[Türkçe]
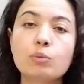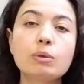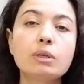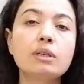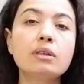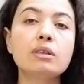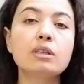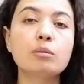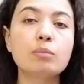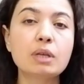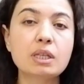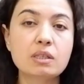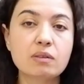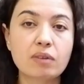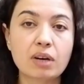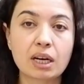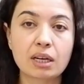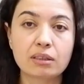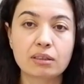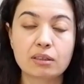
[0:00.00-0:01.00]
gibi
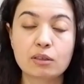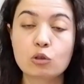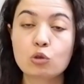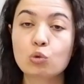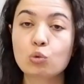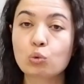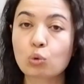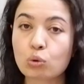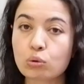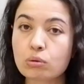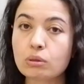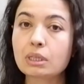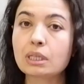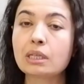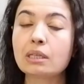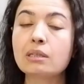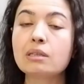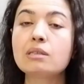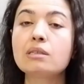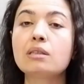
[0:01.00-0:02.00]
kıymet verdiğiniz
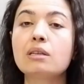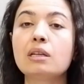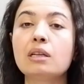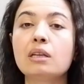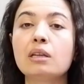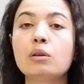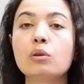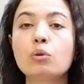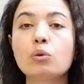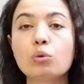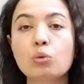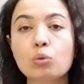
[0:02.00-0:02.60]
dostlarınızla ilgili